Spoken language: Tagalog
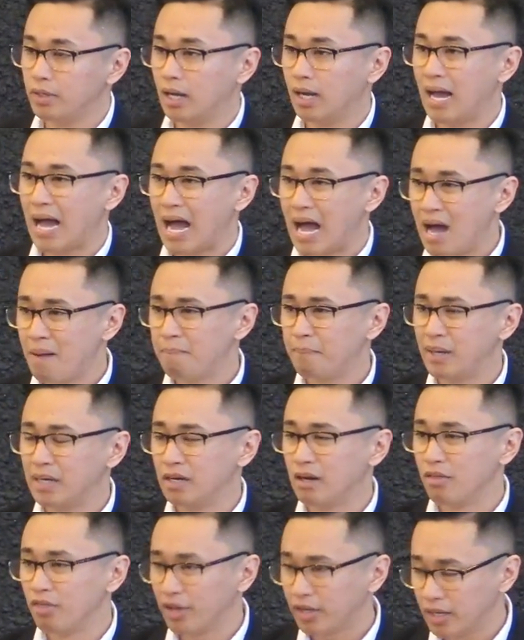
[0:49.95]
ng
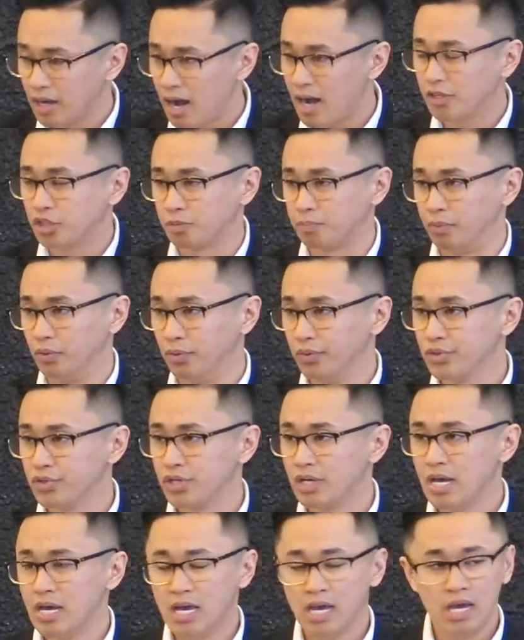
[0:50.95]
apat na Gospels,